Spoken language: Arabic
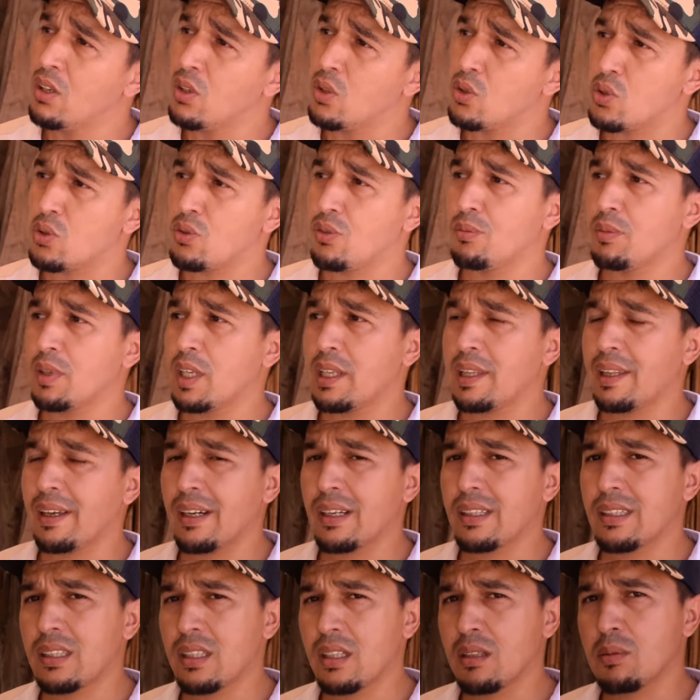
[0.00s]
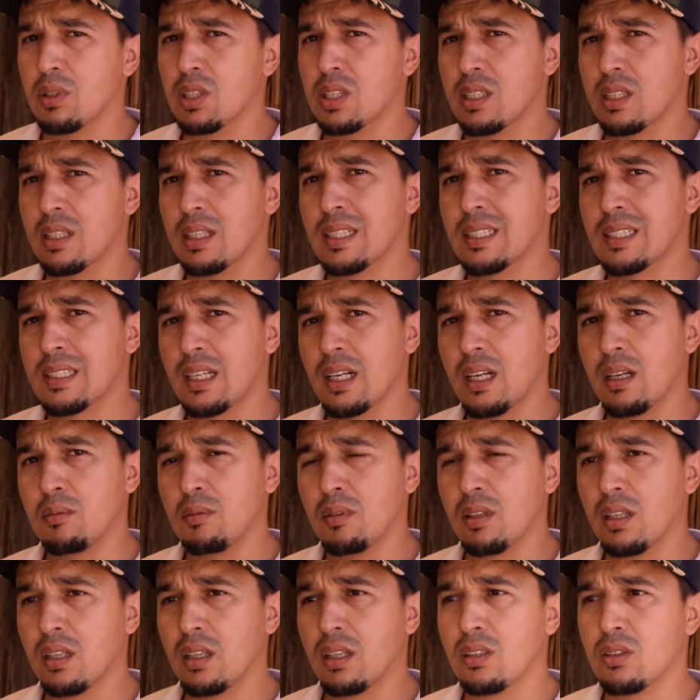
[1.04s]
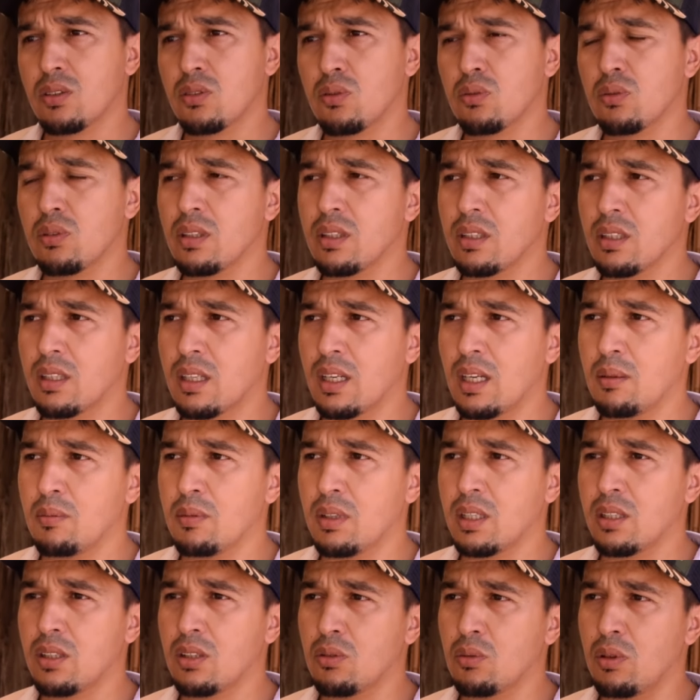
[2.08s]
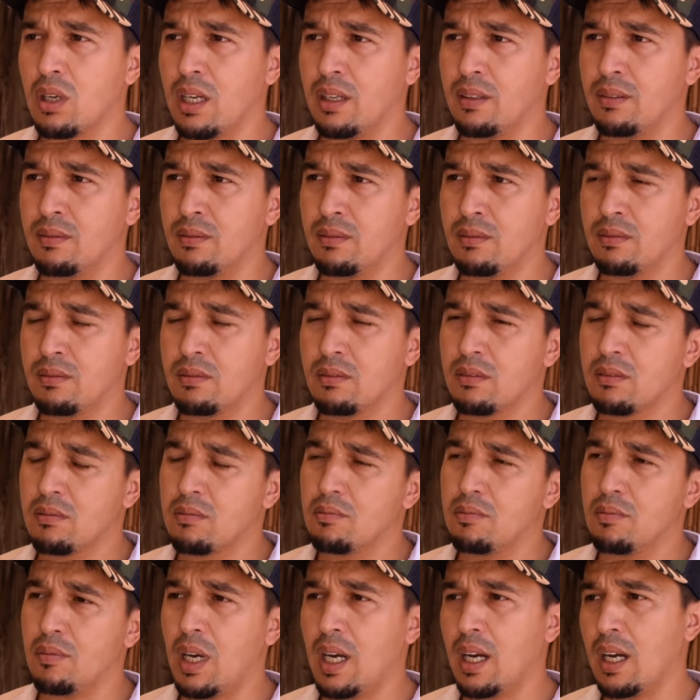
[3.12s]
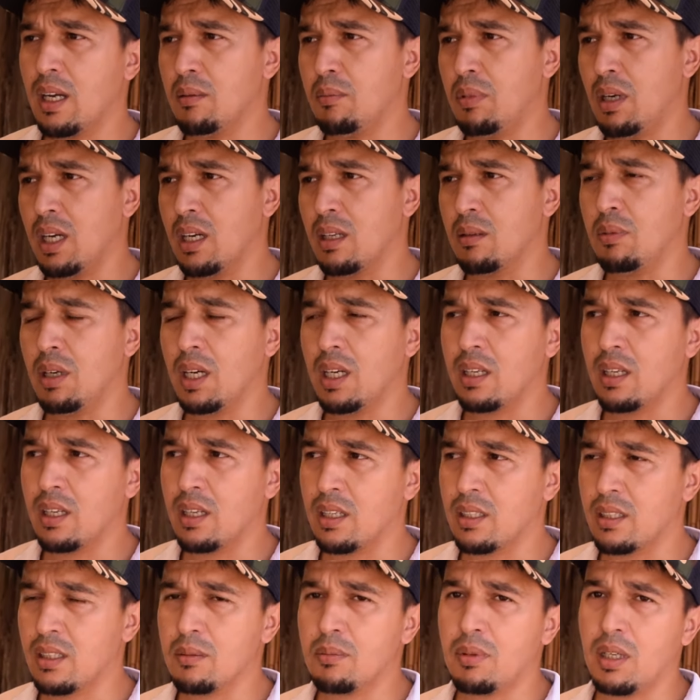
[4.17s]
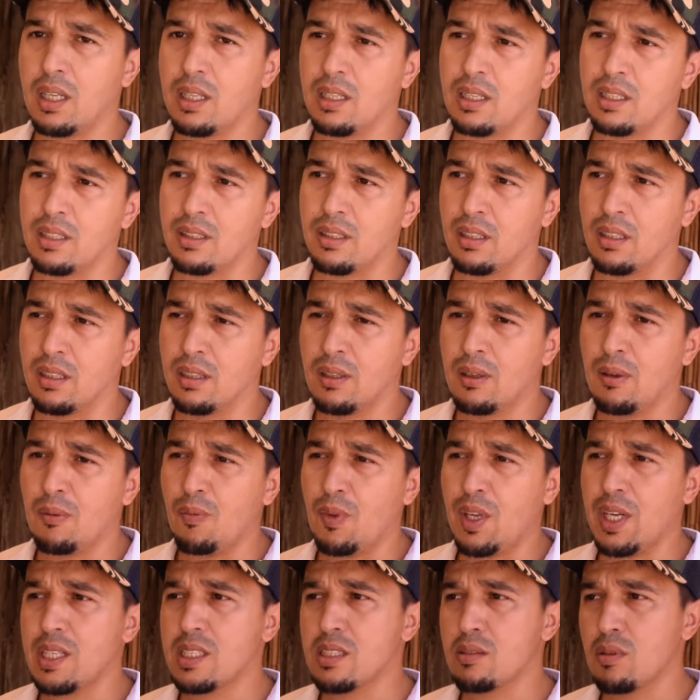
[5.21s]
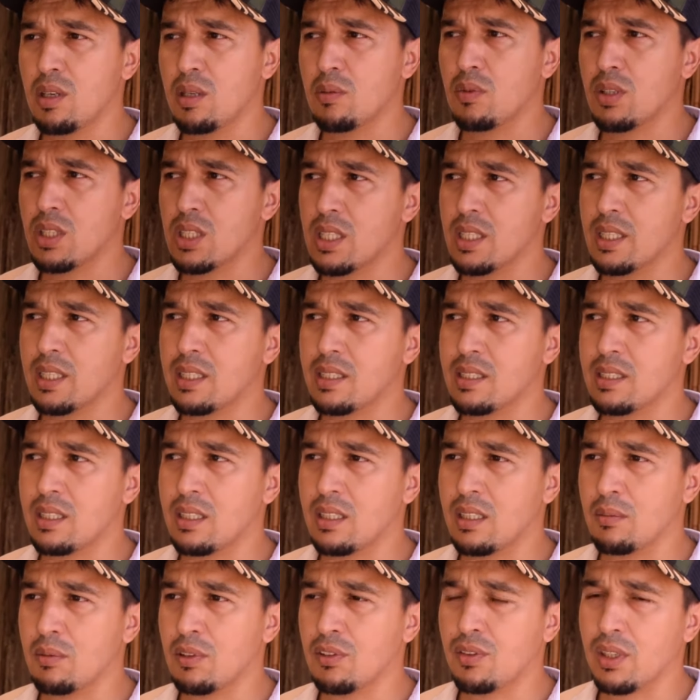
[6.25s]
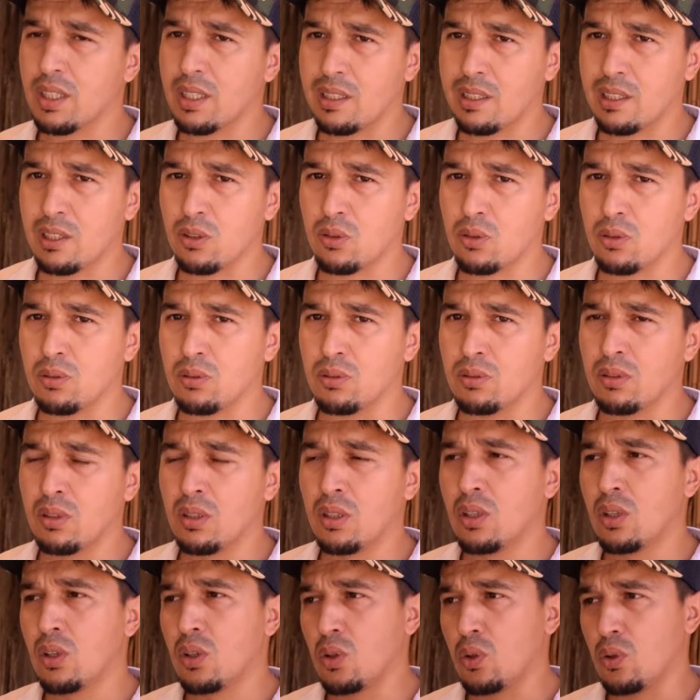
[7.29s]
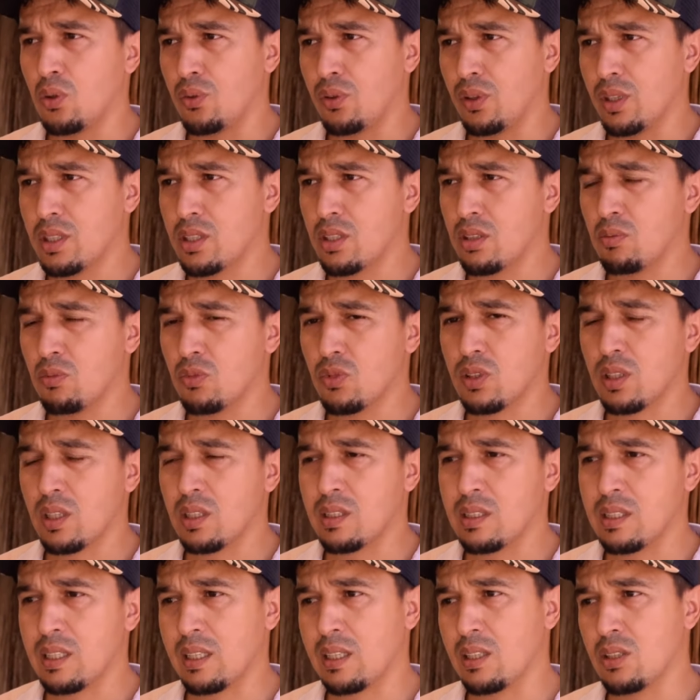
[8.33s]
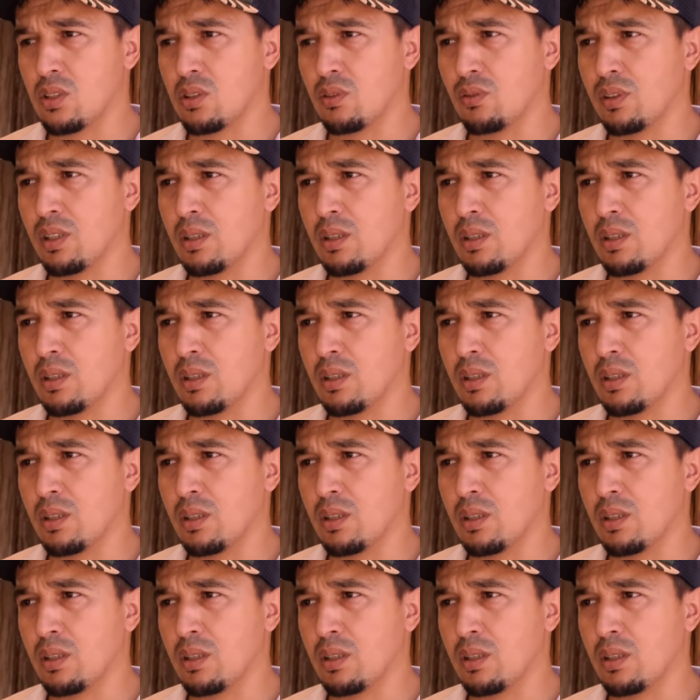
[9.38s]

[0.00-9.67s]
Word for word: يشوف من هذه القضيه باش الناس كامله تولي كامله يد واحد بحال بحال بحال هذا بحال هذا حيت ما يمكنش ليك انت دابا في هذا الكريطون وفي هاد الشموشات انت كتشوف